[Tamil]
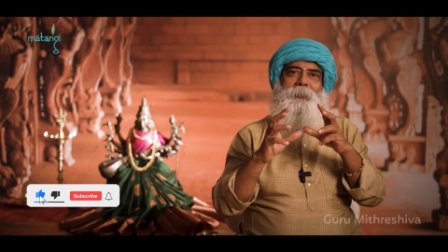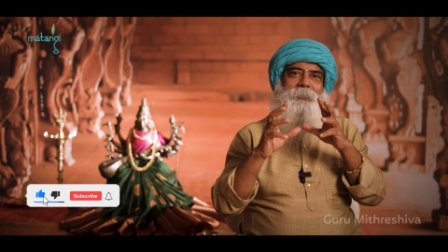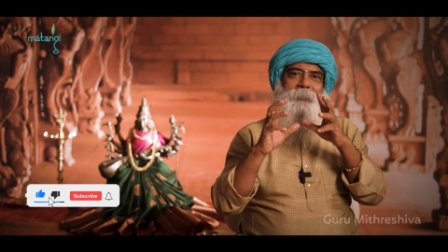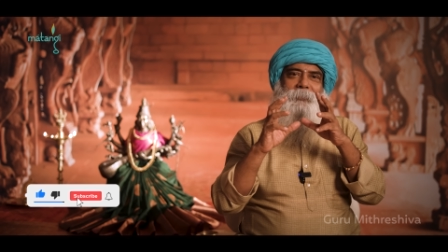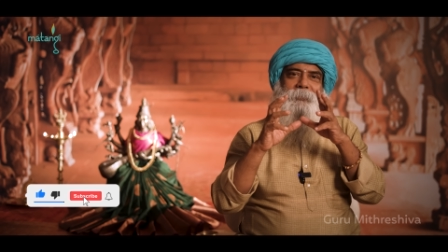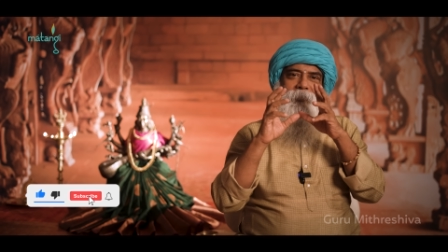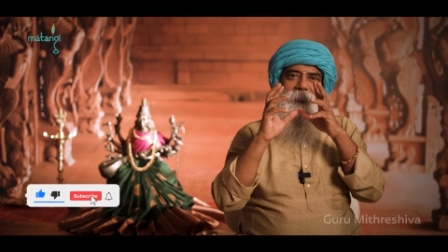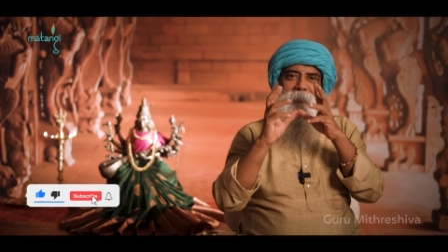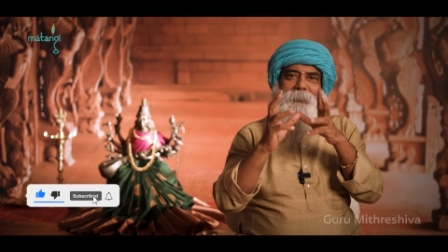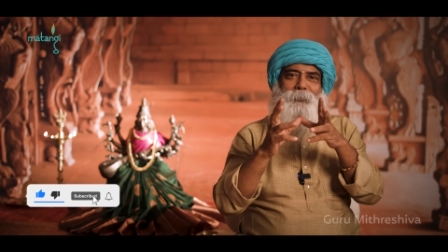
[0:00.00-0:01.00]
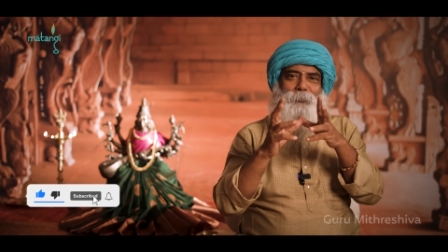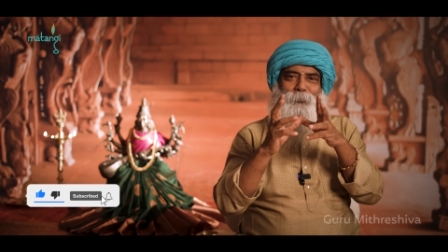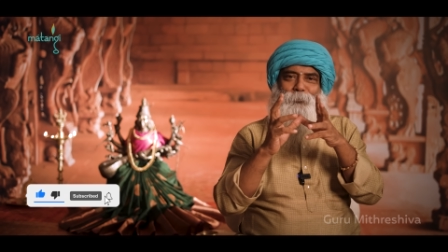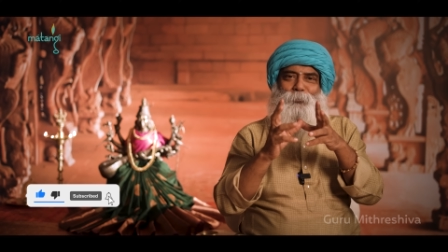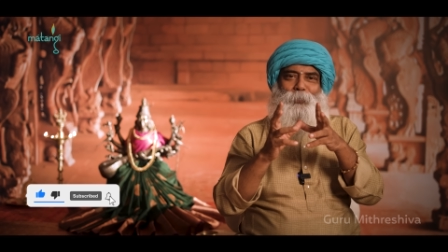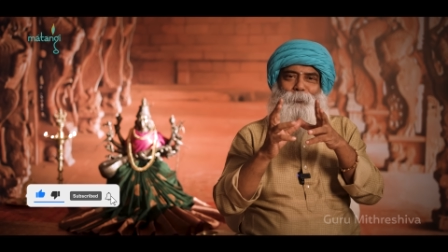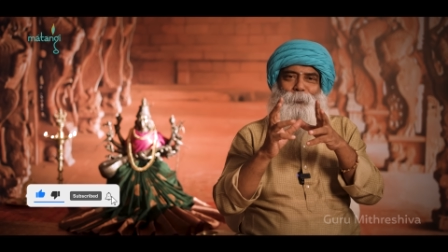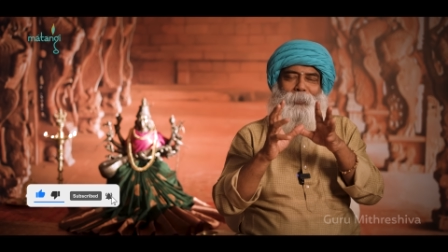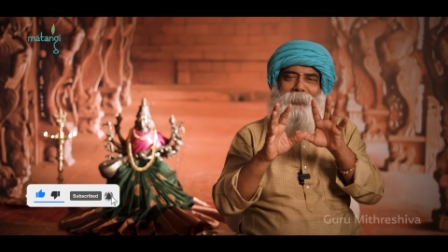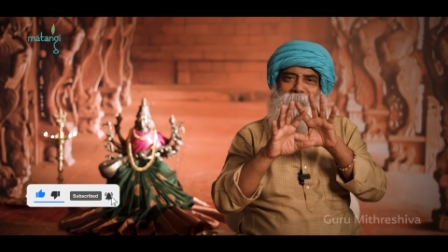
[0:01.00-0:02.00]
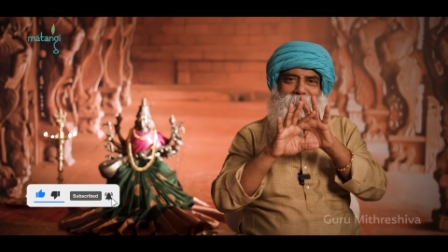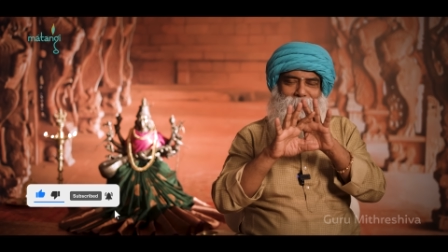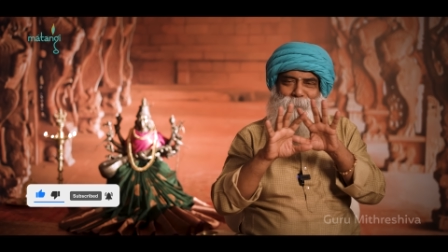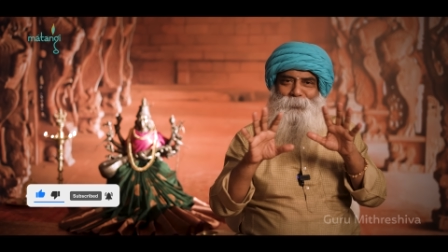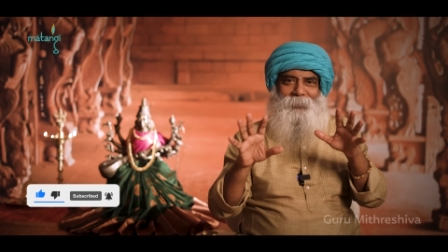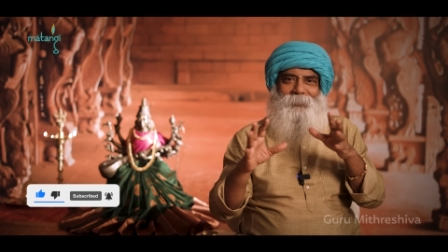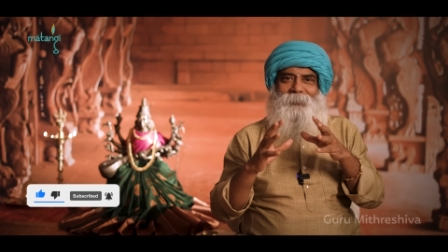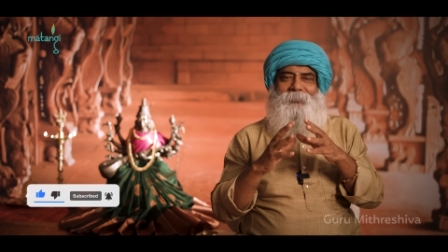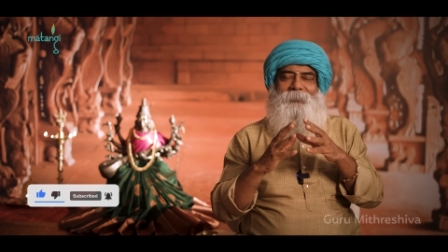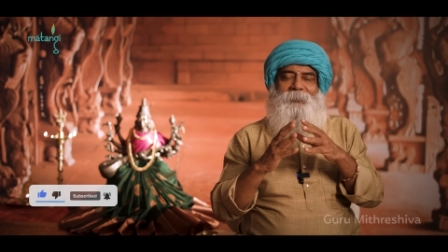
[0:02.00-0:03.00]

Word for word: பற்றற்று இருன்னு சொன்னால் அவங்களால இருக்க முடியாது